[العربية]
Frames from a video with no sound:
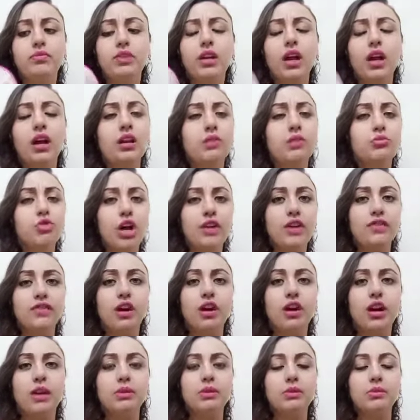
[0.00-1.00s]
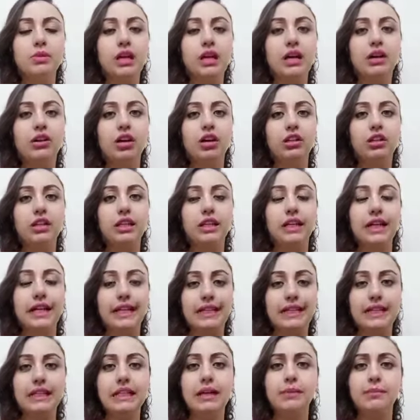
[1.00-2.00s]
انا مش عارفه جربت منها
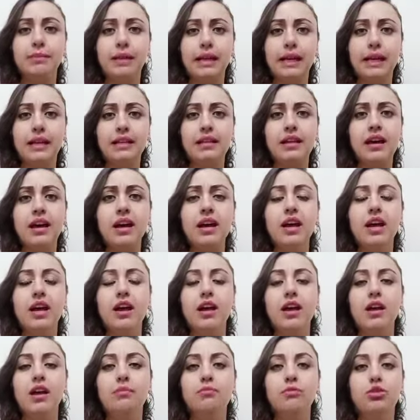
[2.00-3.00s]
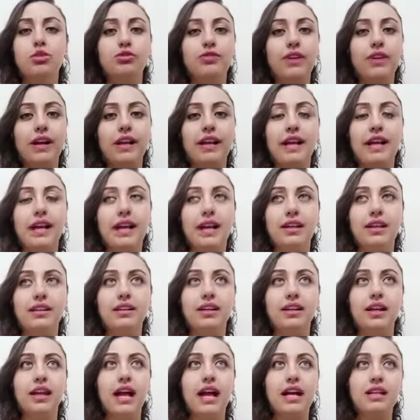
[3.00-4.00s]
ريحتين قبل كده مش فاكره كان
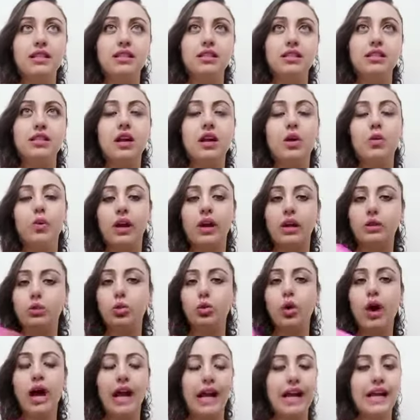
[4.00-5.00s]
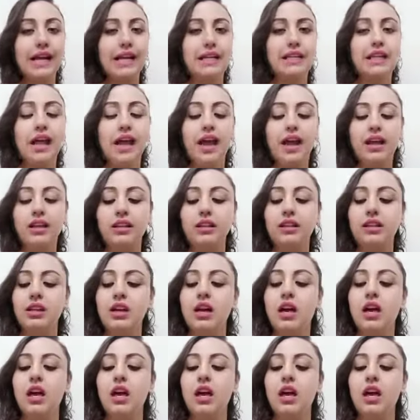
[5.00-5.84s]
كاندي او كادو حاجه كده يعني